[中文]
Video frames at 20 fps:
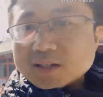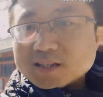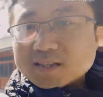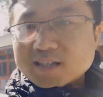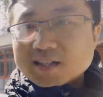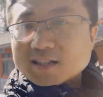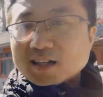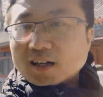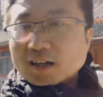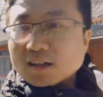会的
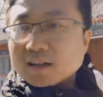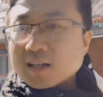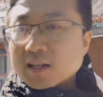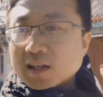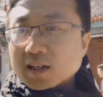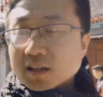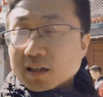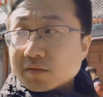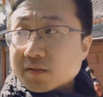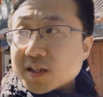现场。
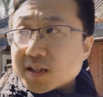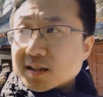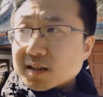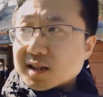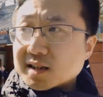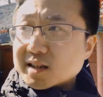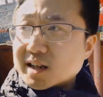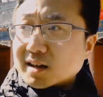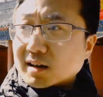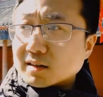因为今
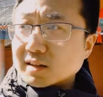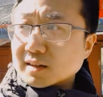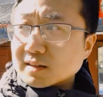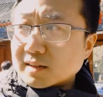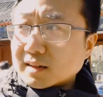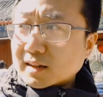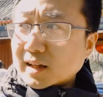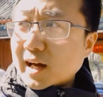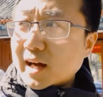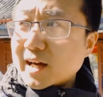天现场人